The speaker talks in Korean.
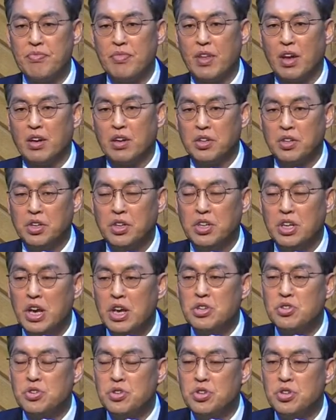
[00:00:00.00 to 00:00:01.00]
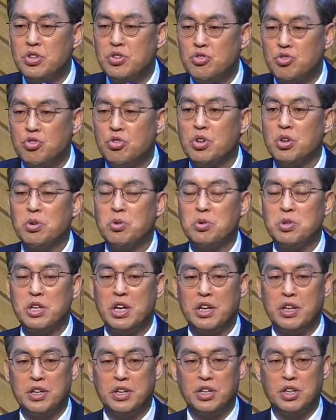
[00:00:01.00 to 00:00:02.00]
그들은 예수를 죽이고자
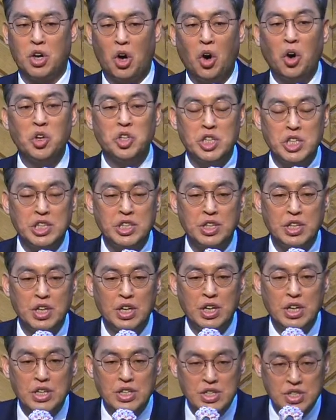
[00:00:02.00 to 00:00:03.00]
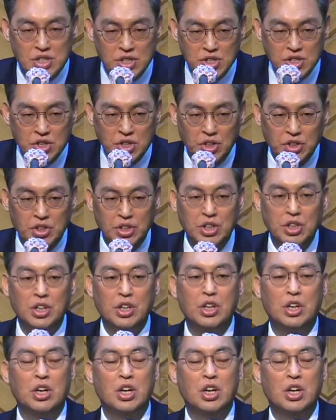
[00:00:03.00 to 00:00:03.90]
하는 거짓 증거들,